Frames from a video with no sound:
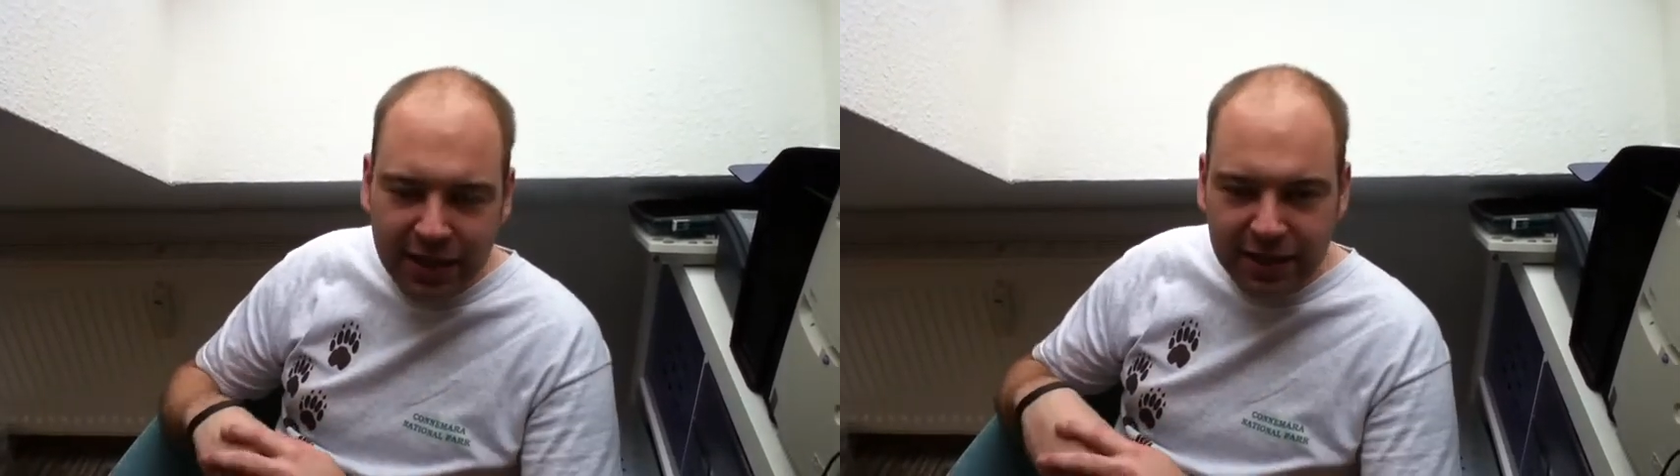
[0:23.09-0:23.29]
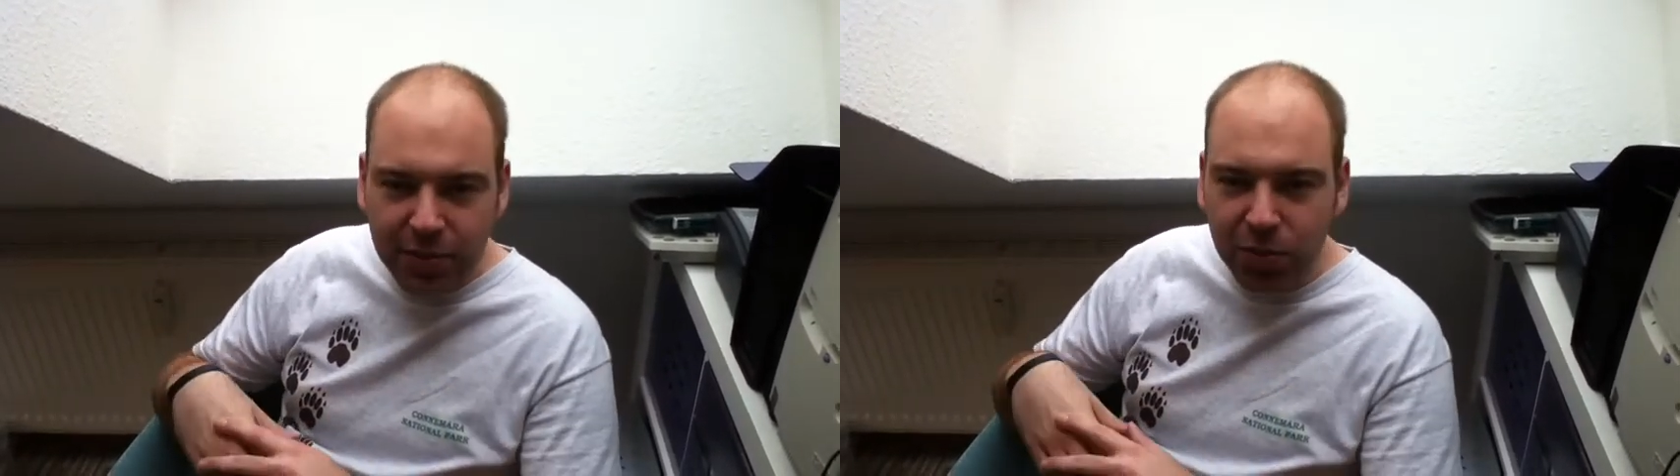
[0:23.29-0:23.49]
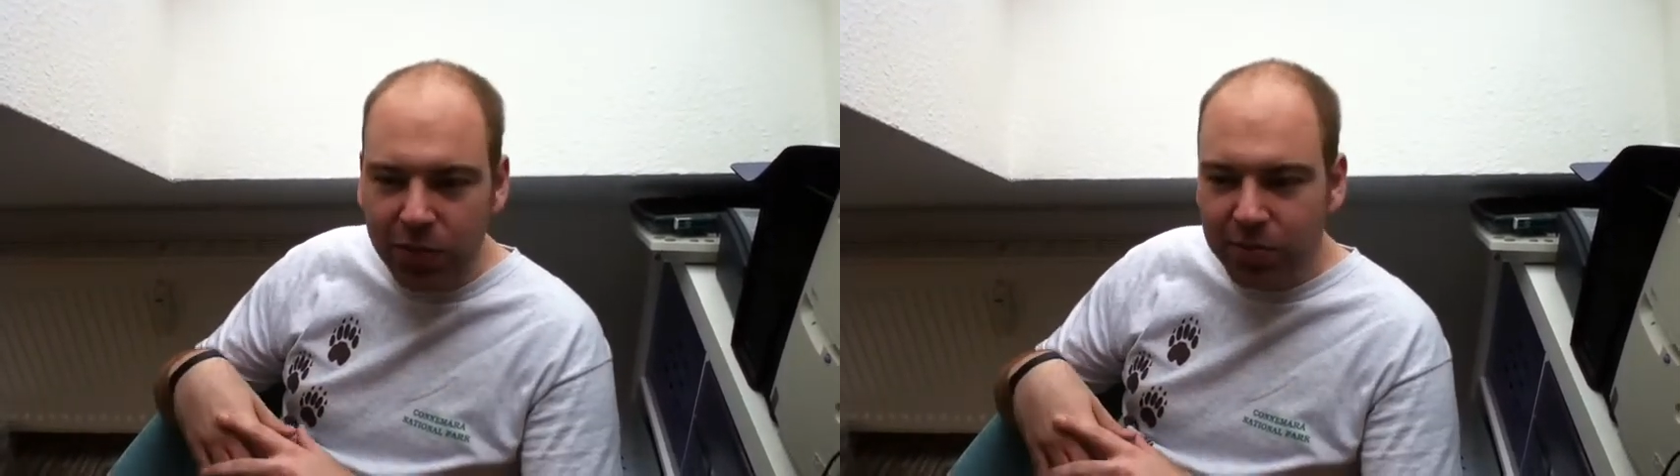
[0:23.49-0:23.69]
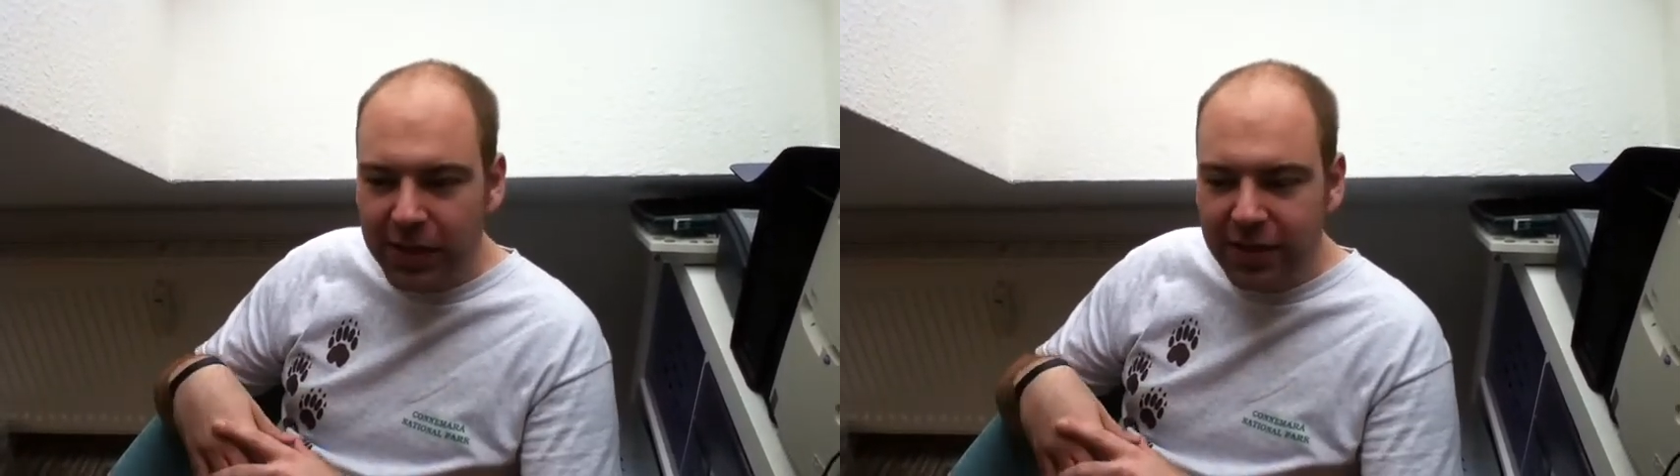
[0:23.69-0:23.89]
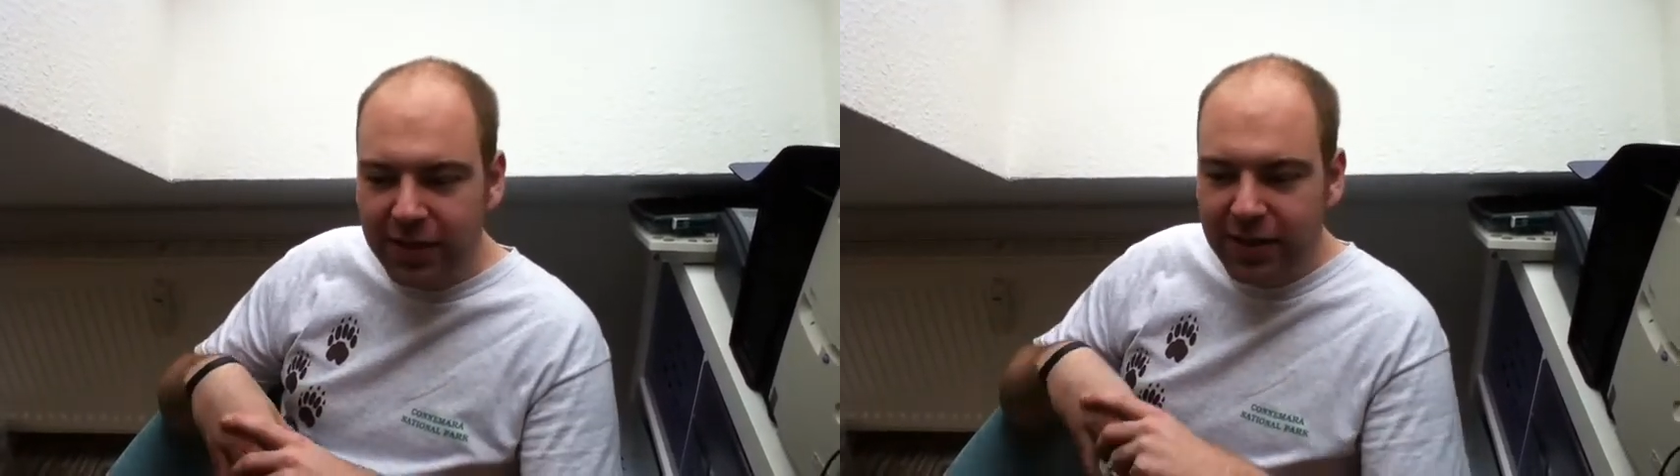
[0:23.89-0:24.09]
Es gibt
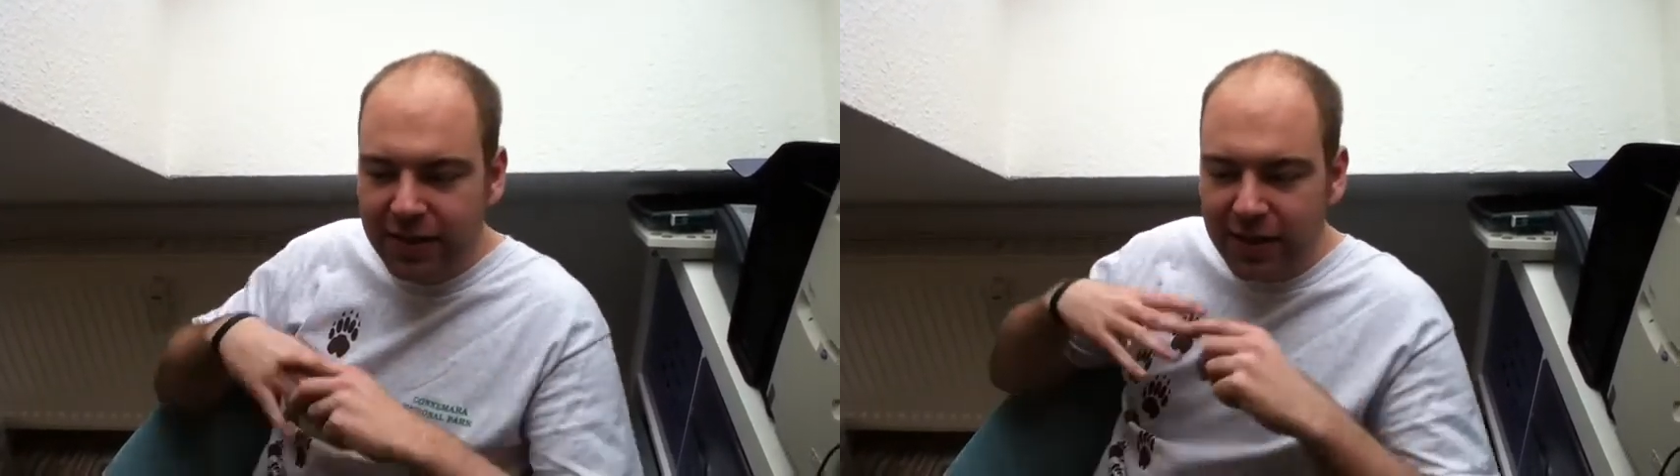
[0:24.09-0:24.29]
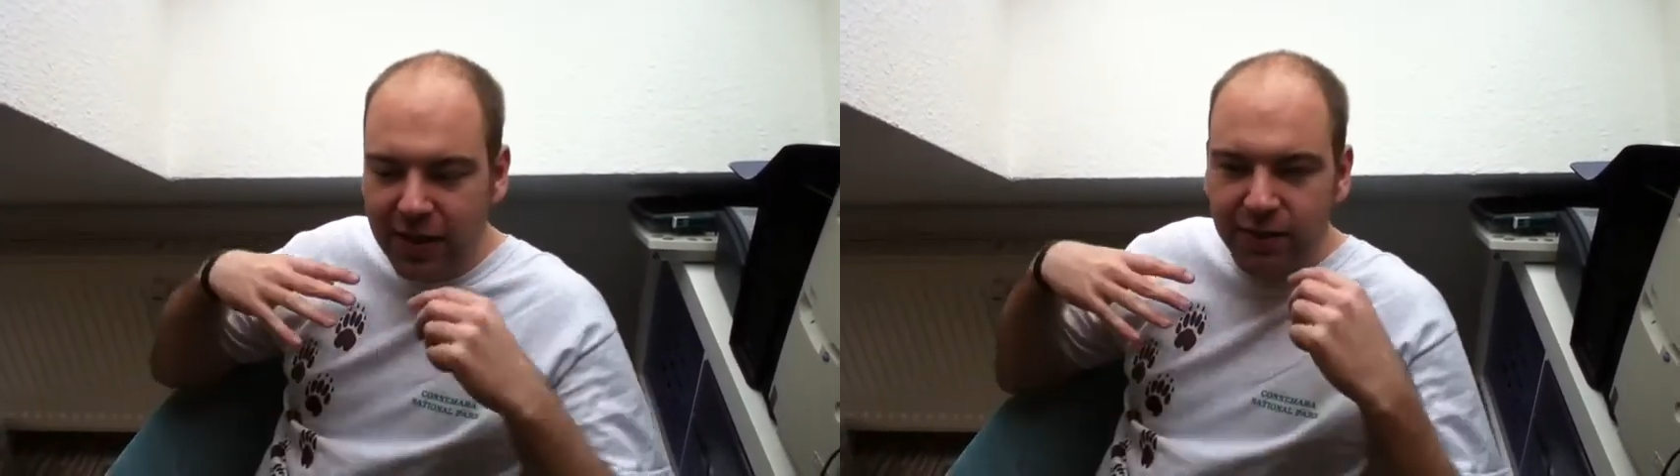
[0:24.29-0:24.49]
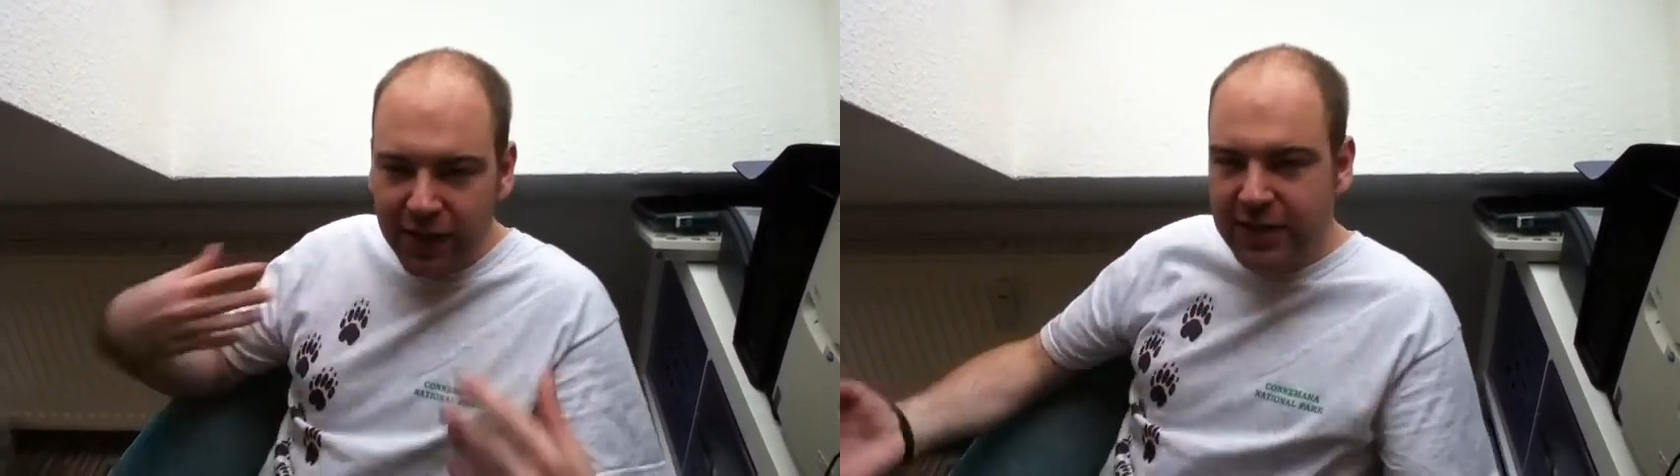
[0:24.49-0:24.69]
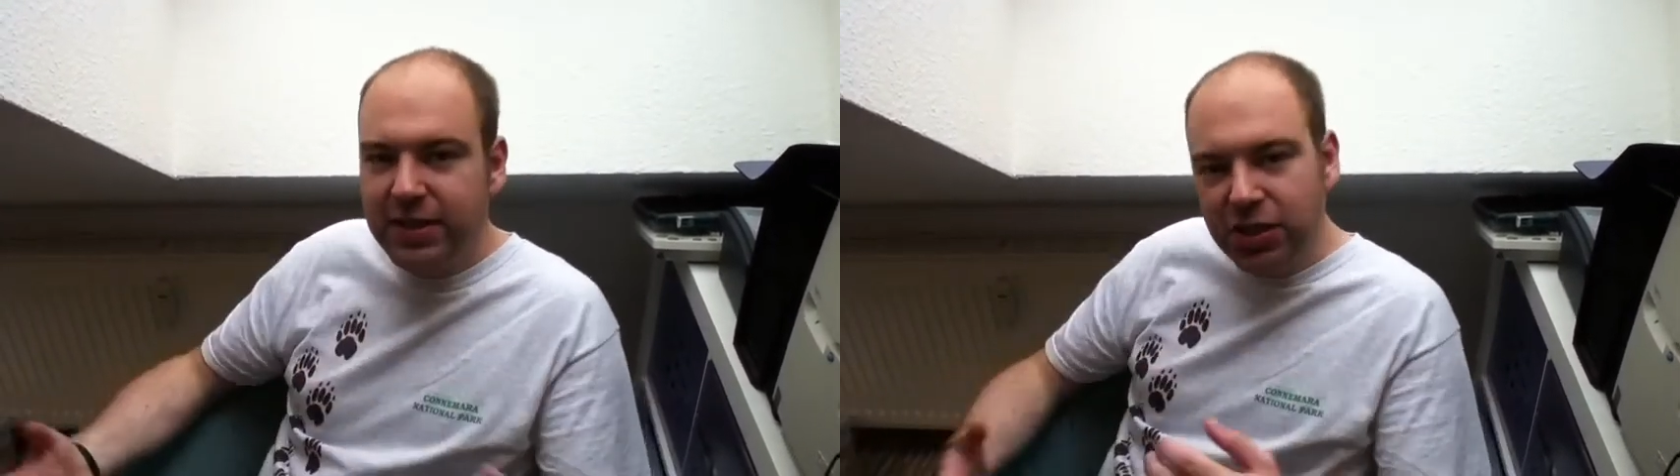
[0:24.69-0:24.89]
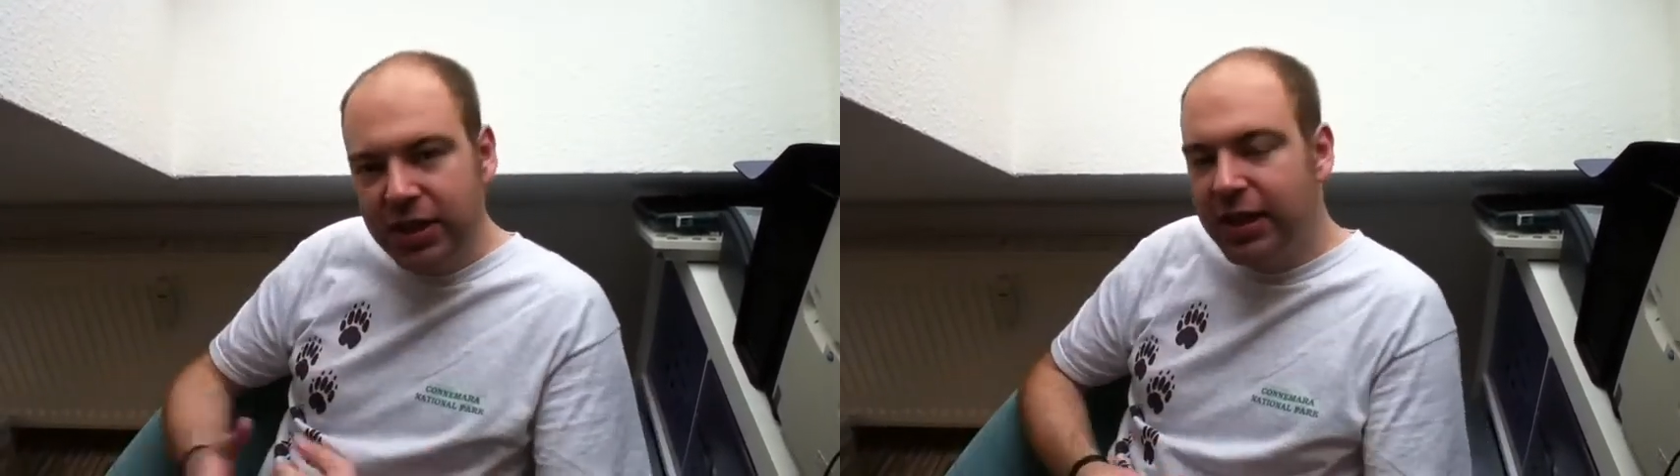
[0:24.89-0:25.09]
Rückblenden, es ist ein wahnsinnig